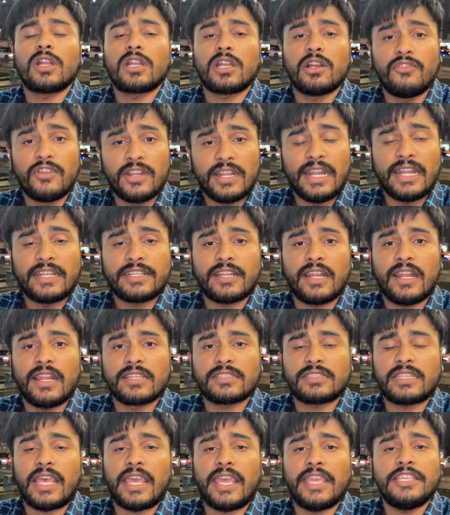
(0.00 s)
का कवर लेटर
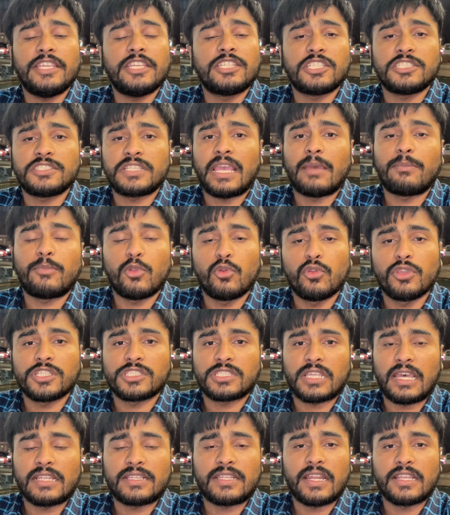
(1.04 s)
लगता है ये चीज़ें आप लोगों के
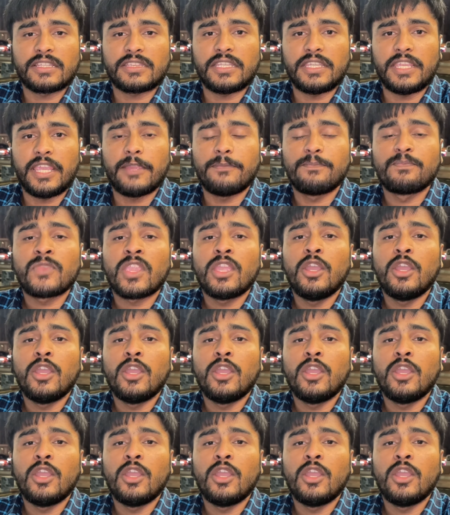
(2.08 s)
साथ लगती हैं